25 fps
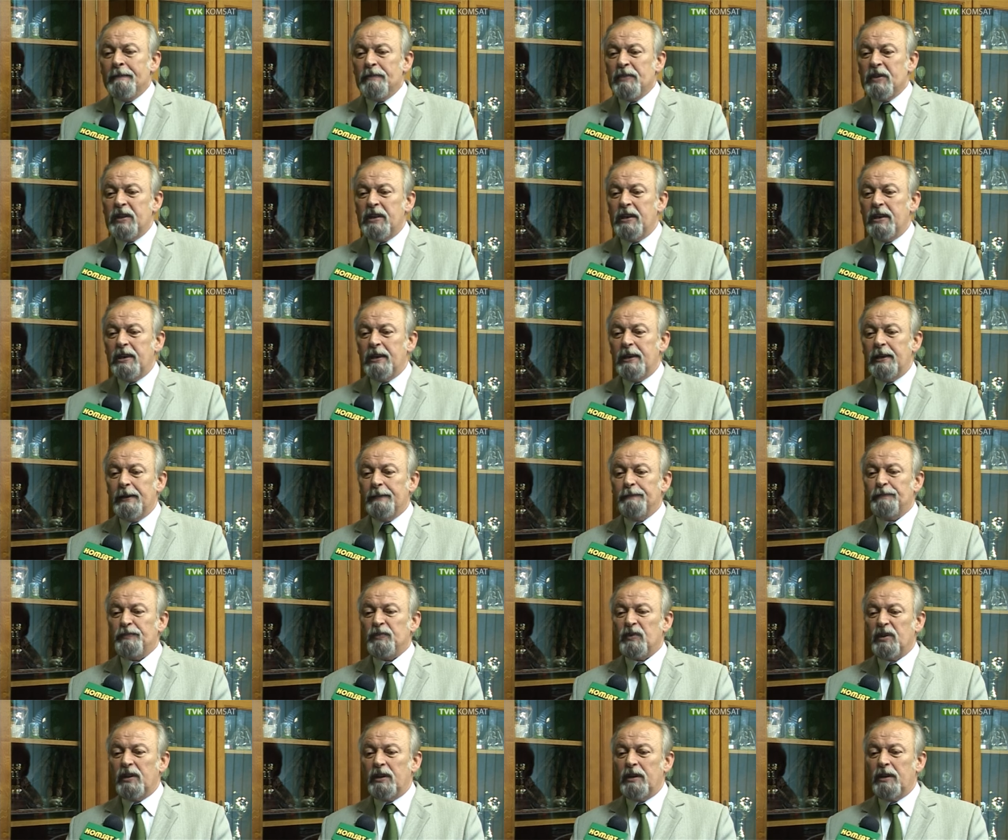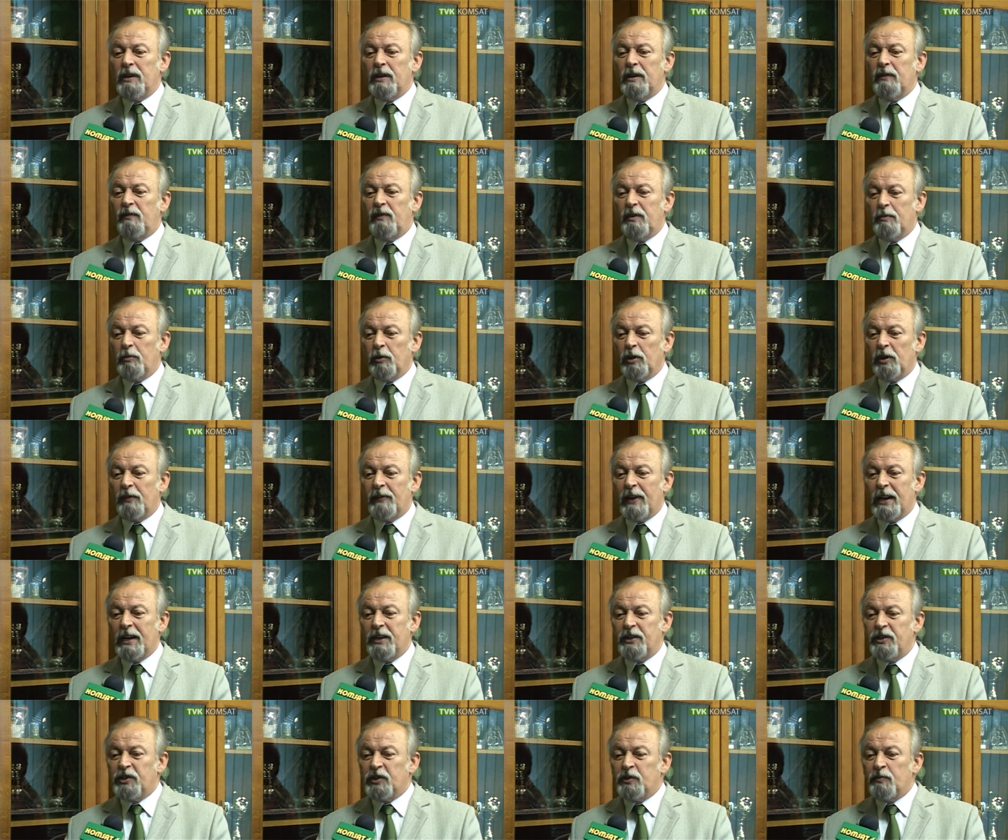i y,
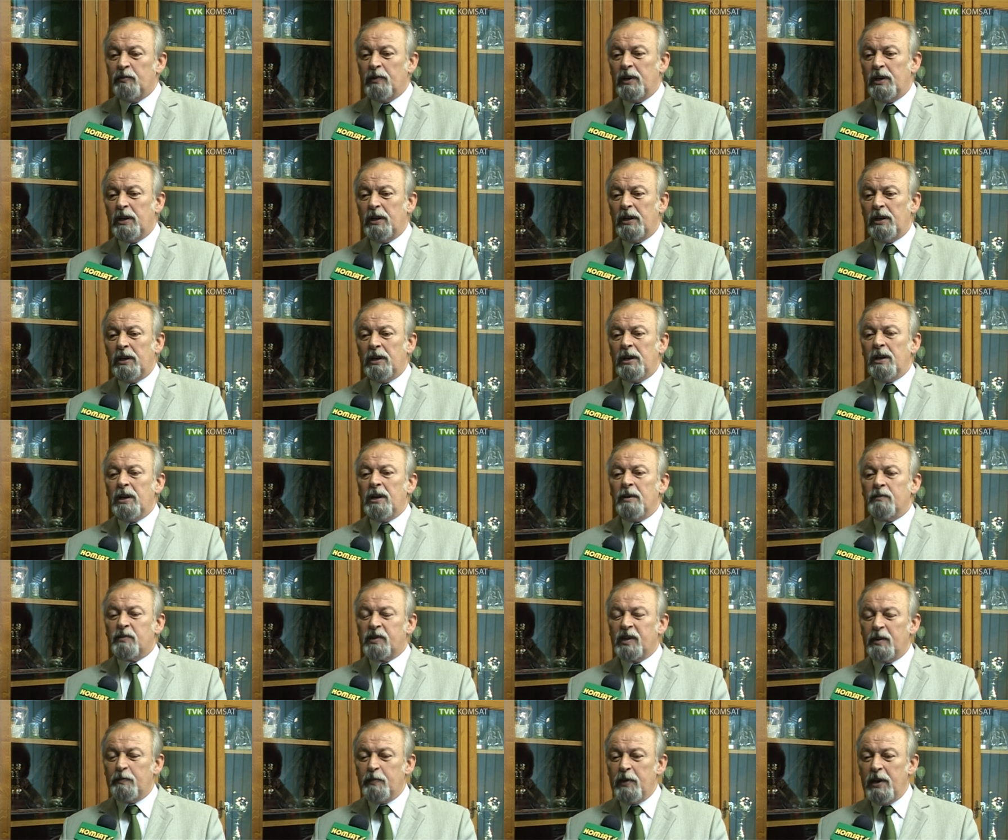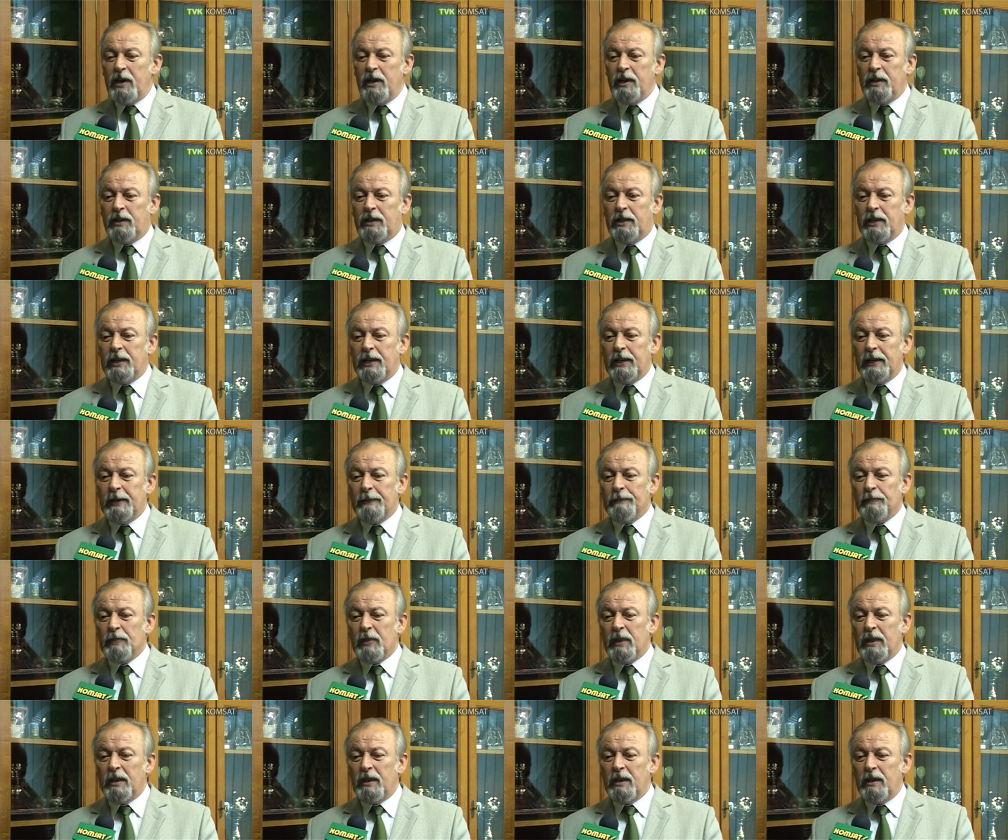wybudowaliśmy przepiękny
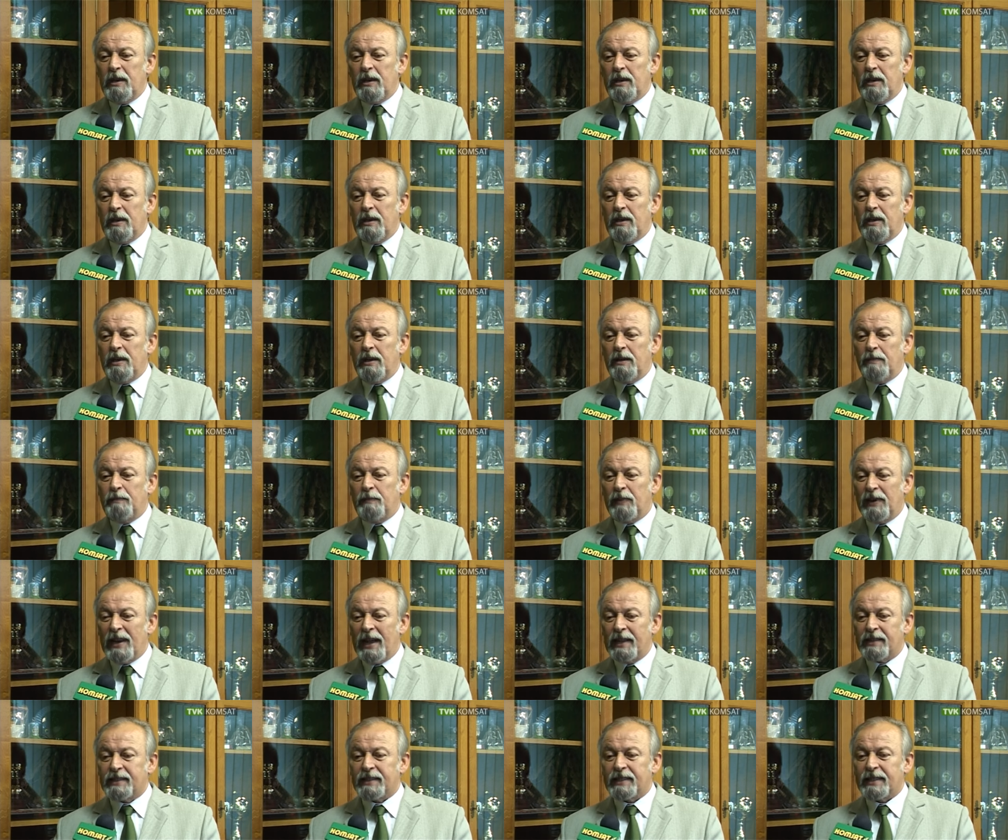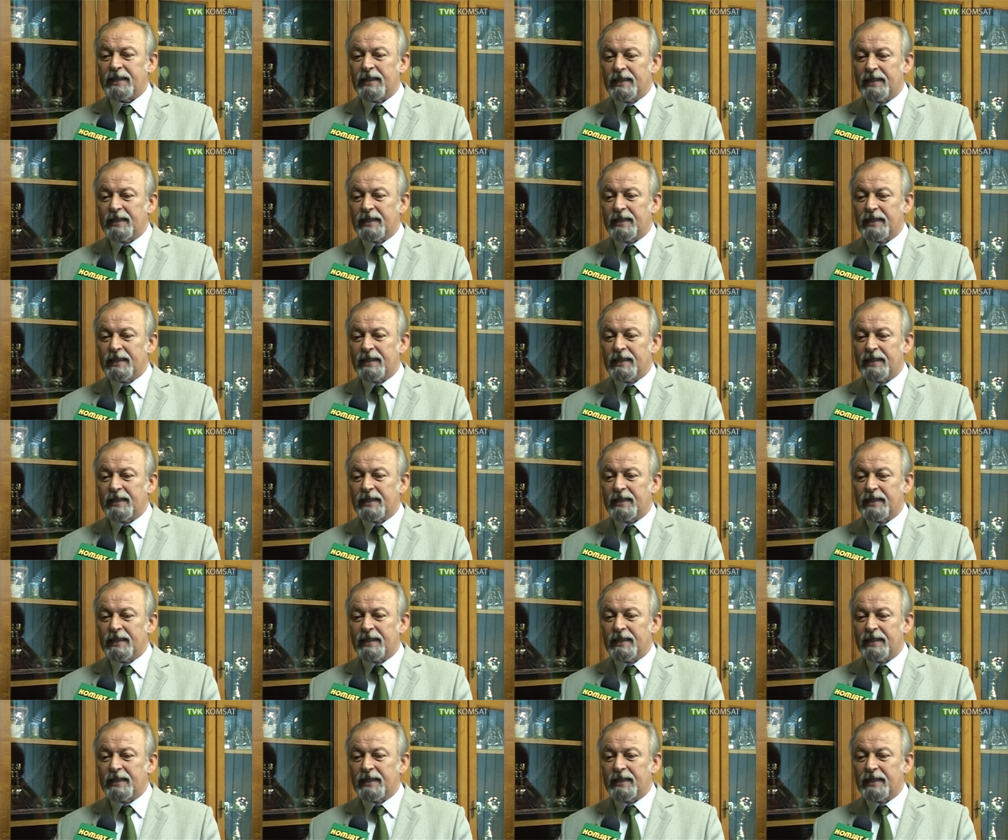y, plac